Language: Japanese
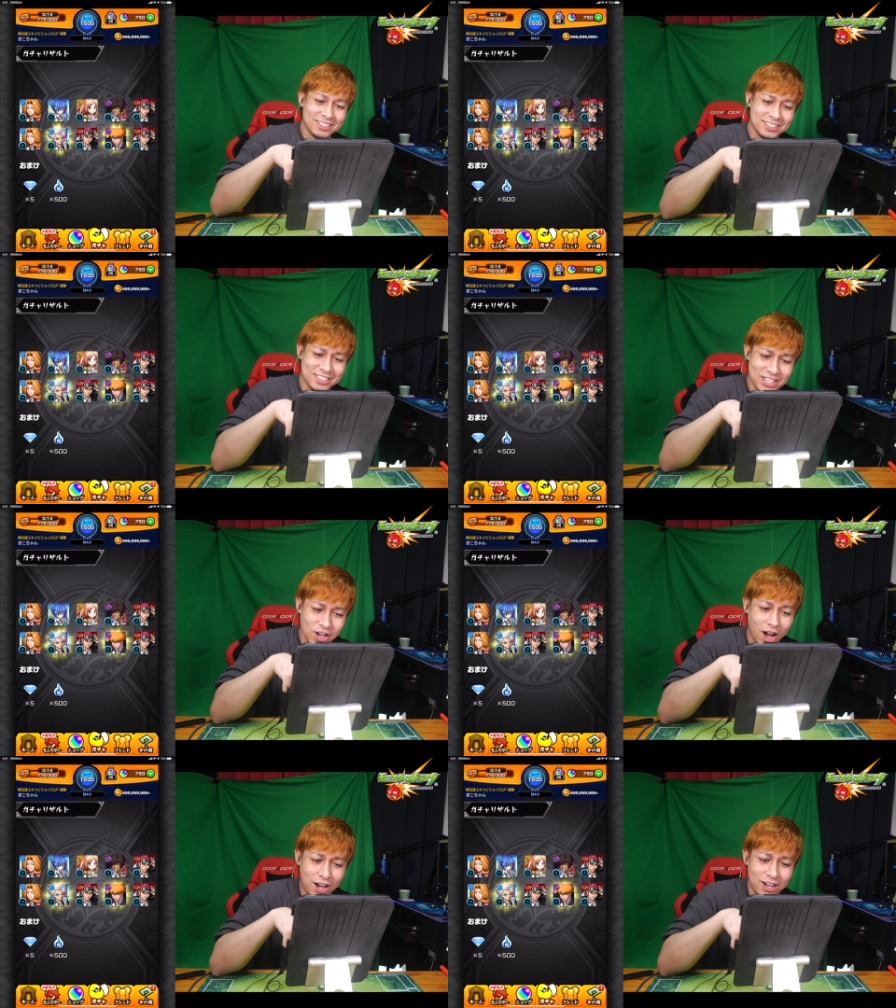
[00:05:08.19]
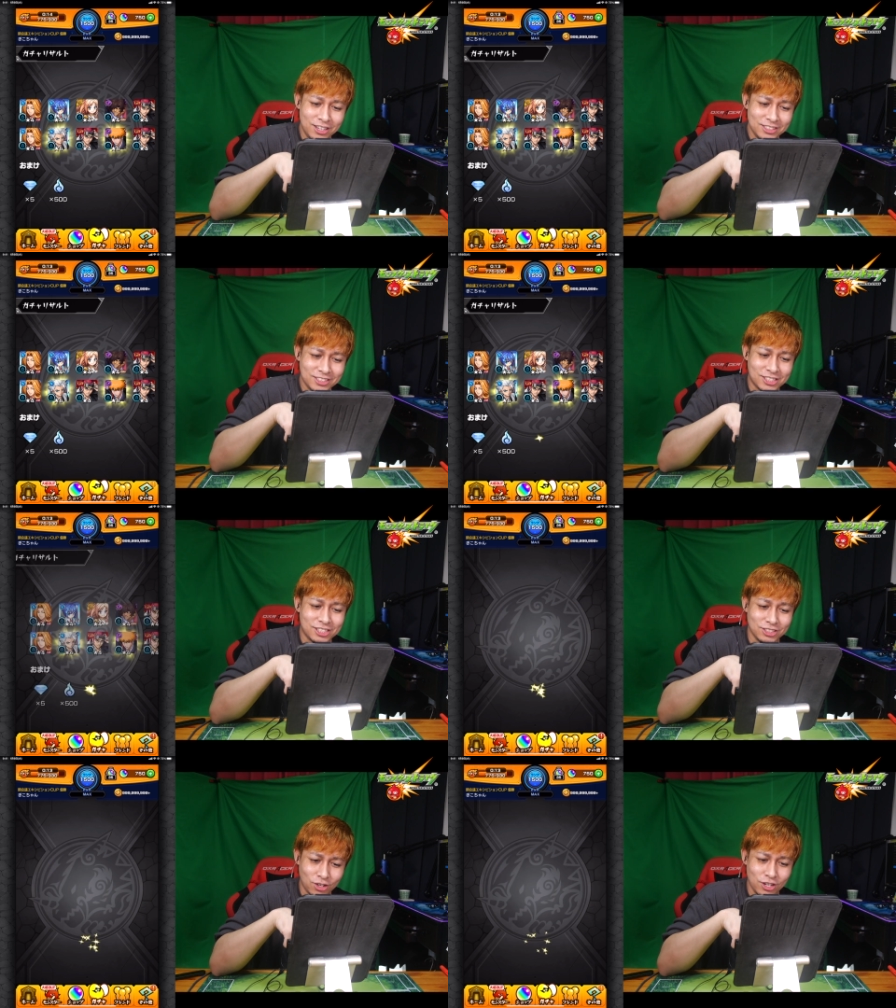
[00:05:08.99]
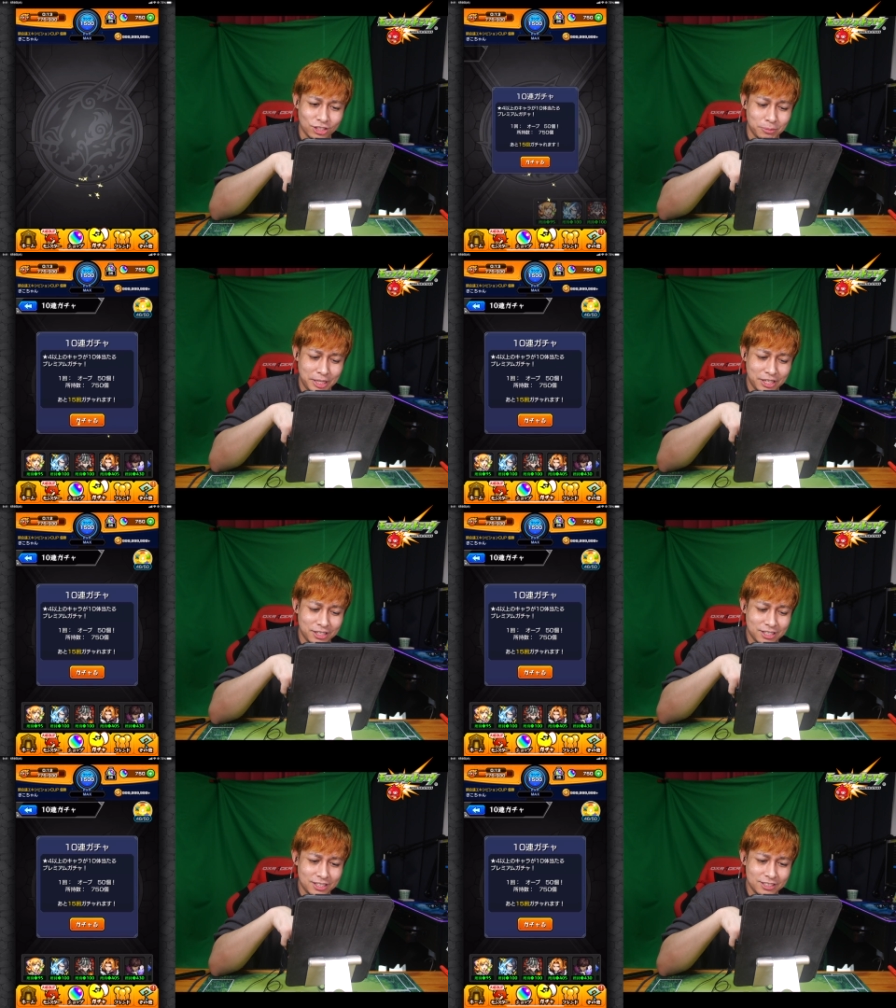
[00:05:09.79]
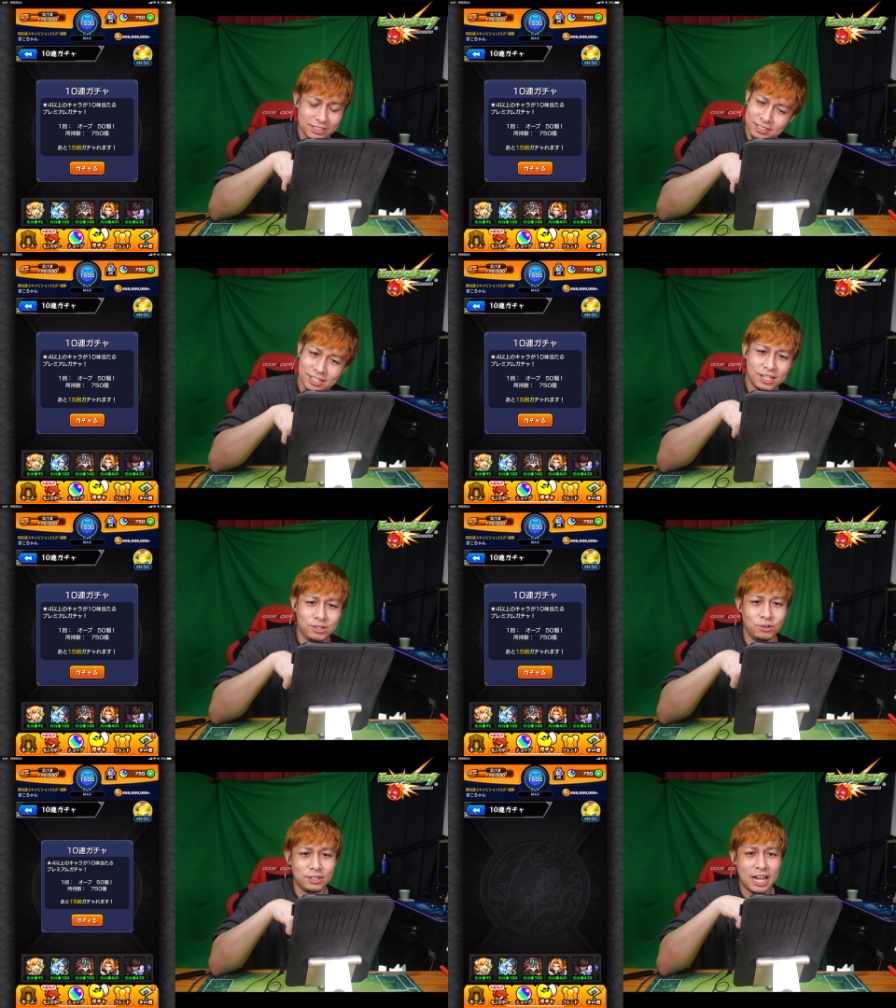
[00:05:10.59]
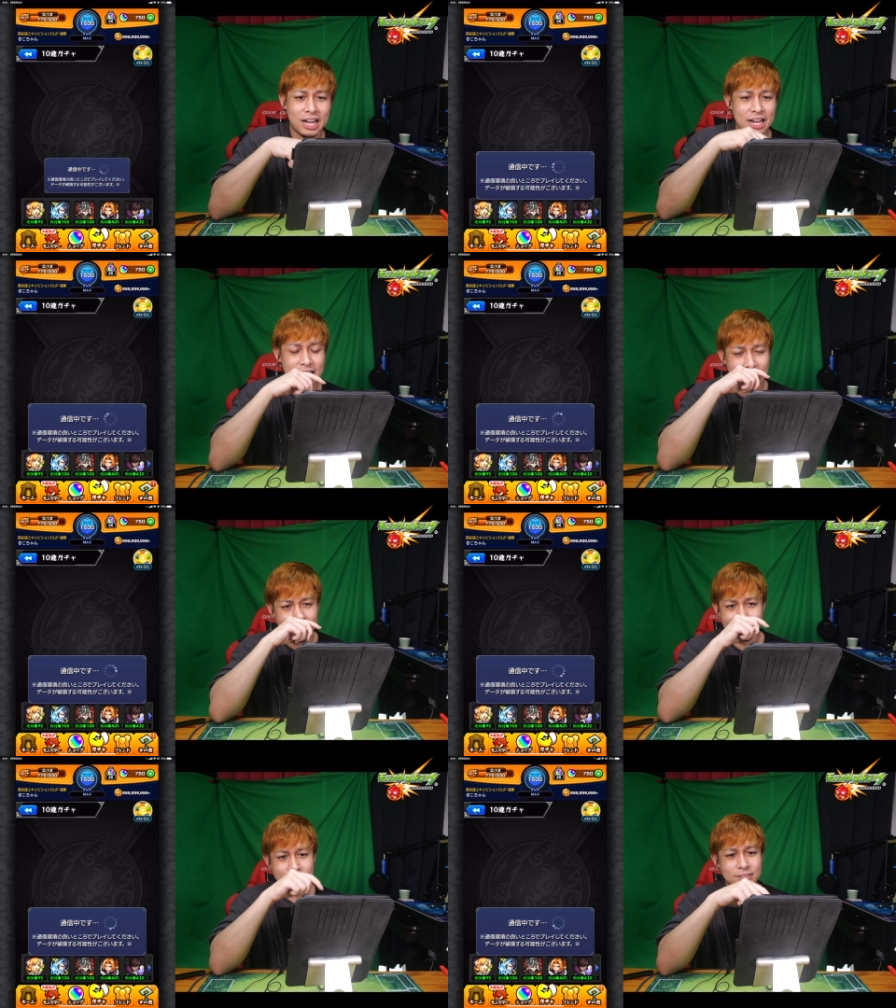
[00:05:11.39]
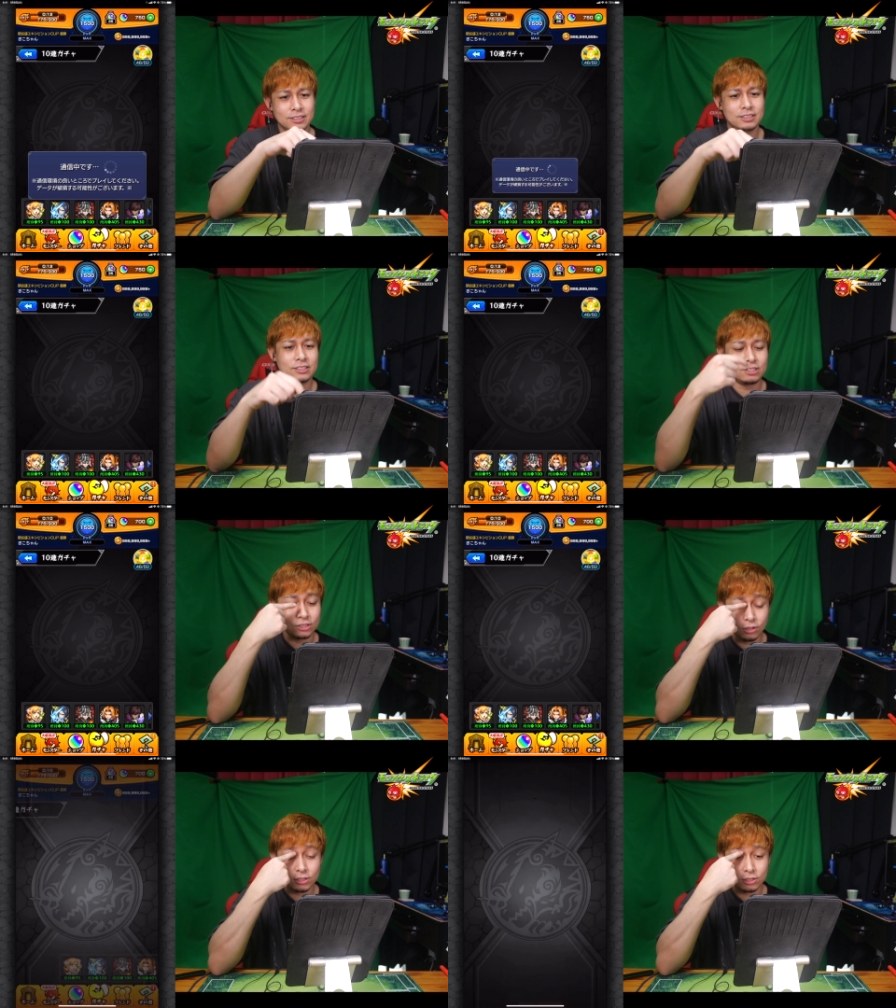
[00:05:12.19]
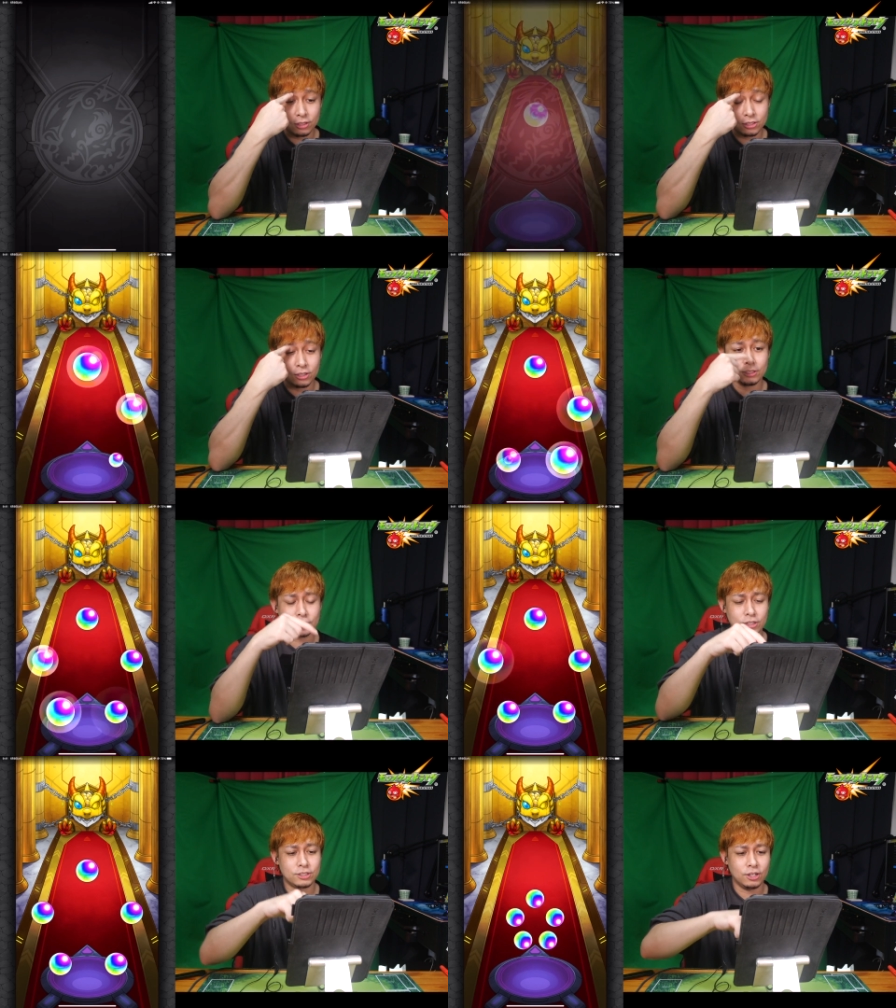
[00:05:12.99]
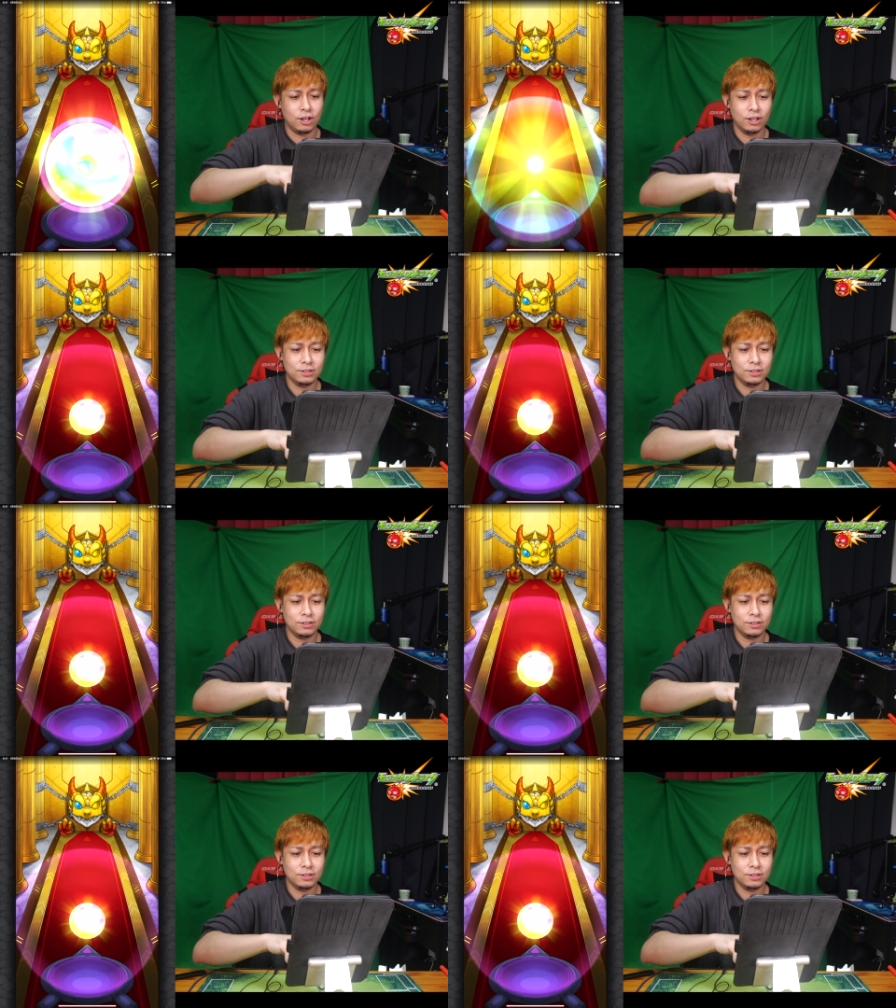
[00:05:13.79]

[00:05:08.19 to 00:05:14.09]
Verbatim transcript: いいよすごいよ、君。エロいなすごいすごいすごいすごいすごい。